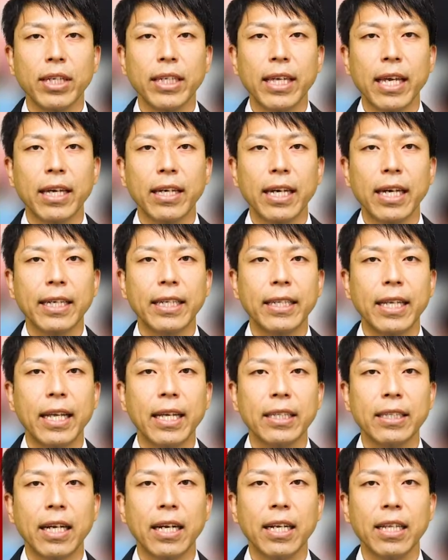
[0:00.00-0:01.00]
意見が否
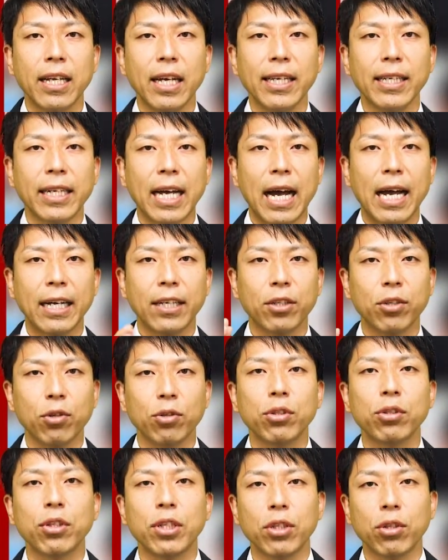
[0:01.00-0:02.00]
定されない環
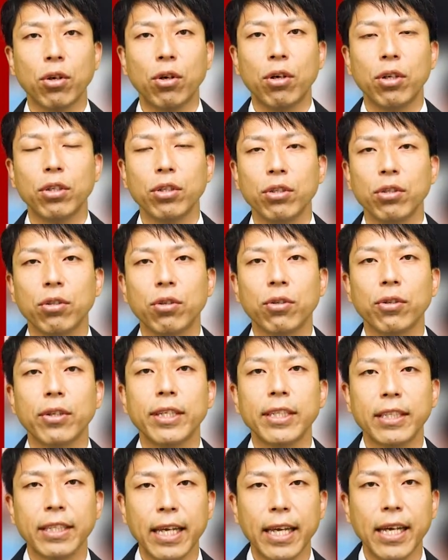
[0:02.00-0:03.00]
境づくりということ
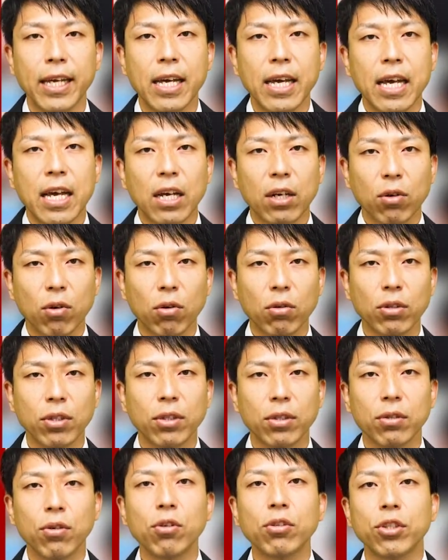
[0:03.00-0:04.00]
ですね。ここ
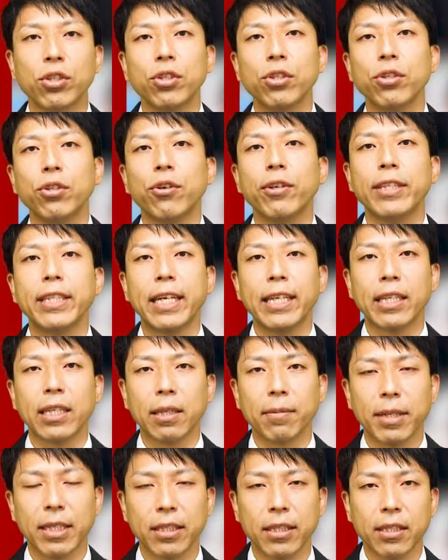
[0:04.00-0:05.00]
すごく重要になって
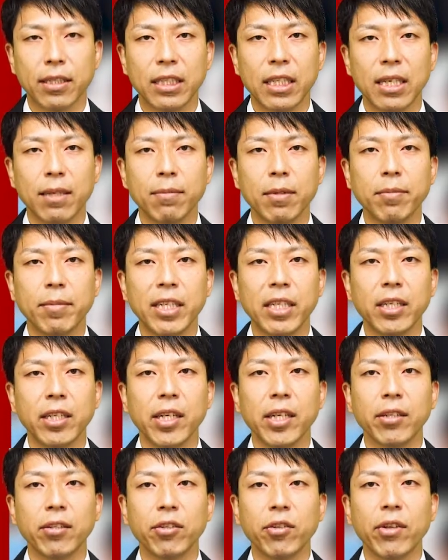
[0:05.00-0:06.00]
きます。
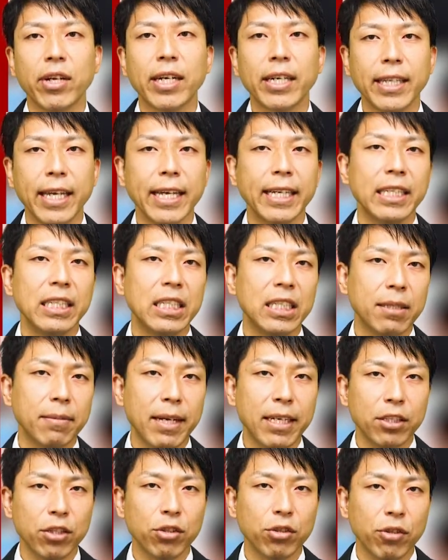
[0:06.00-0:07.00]
チームビルディングの中で一
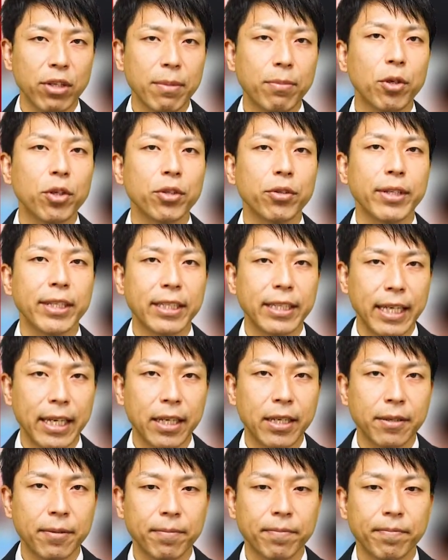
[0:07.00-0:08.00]
番重要なポイントです
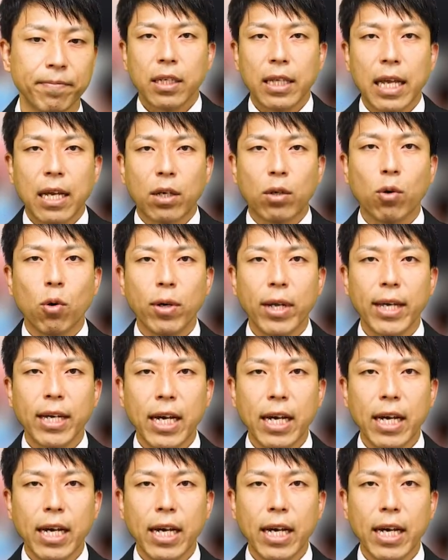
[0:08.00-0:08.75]
ね。で、こ